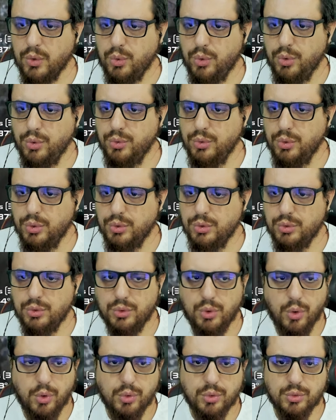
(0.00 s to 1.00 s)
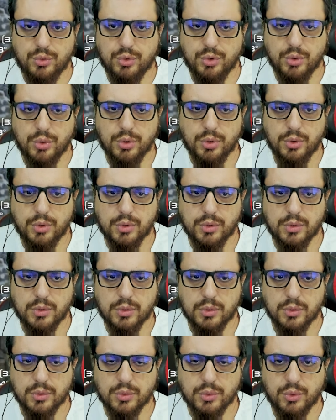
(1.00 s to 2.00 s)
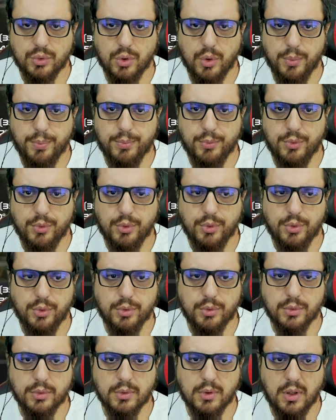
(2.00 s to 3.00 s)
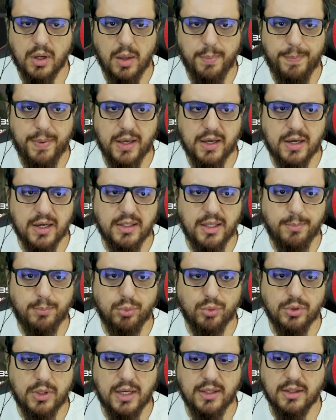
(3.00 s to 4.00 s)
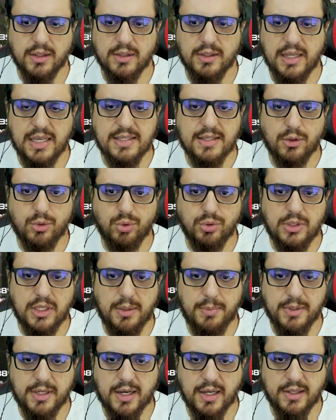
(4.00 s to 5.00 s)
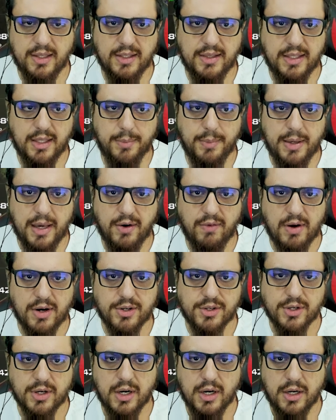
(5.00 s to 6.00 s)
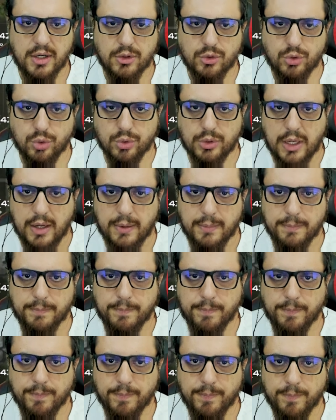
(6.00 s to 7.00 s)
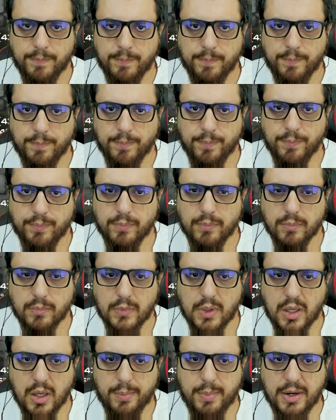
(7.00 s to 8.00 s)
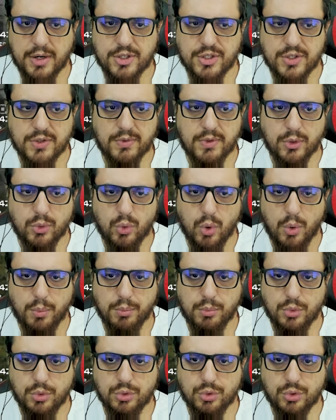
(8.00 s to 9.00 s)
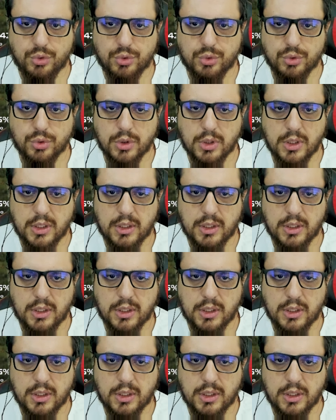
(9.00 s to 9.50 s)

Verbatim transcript: Kunduz yolcu Köprü. Ah be kadeh buradaydı. Neyse kuzeyde bir kadeh diye bir yer var. Şurada. Haber çiftliği donmuş.